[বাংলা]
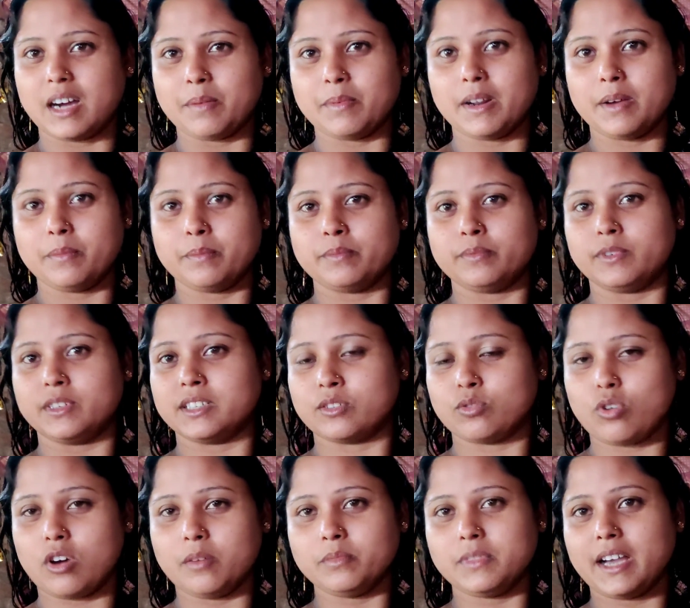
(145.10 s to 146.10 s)
আমরা
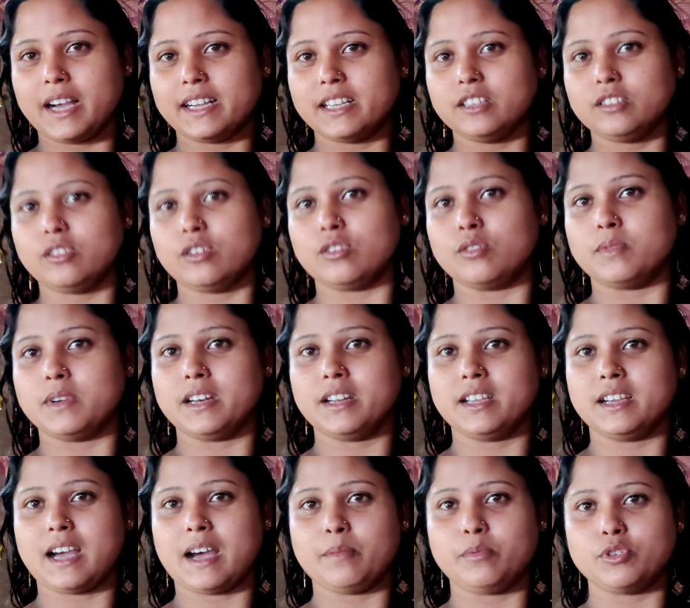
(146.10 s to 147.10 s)
কম থাকি তো
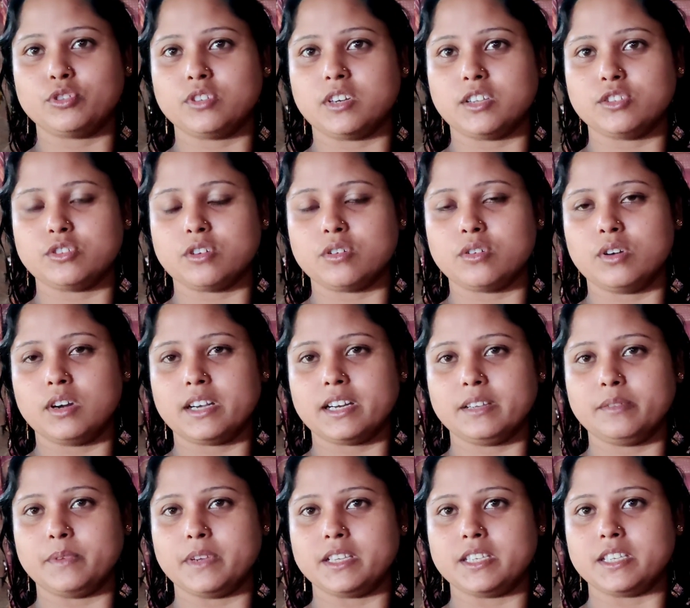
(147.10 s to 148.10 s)
মানে আবর্জনা
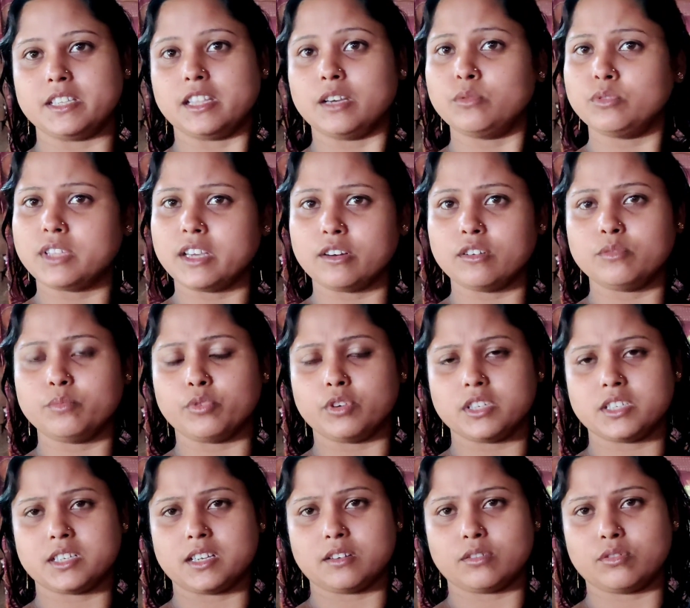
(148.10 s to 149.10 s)
জঙ্গলটাই বেশি তবু তো এখন
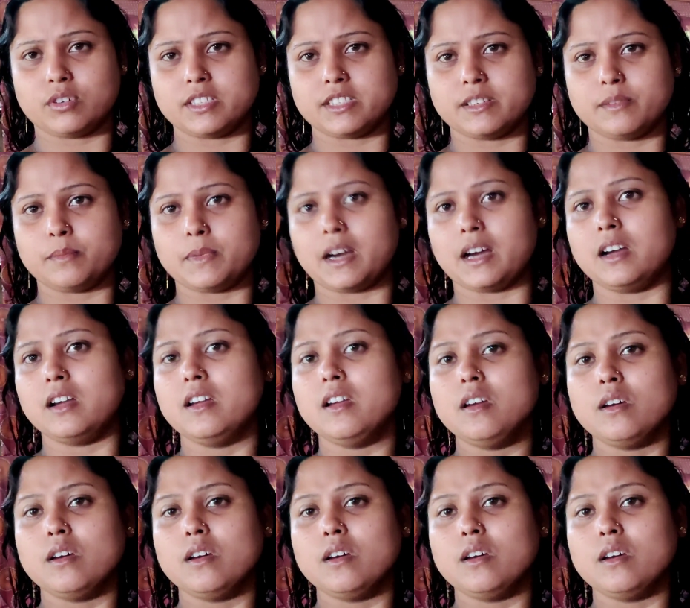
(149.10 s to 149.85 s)
পরিষ্কার করেছে মা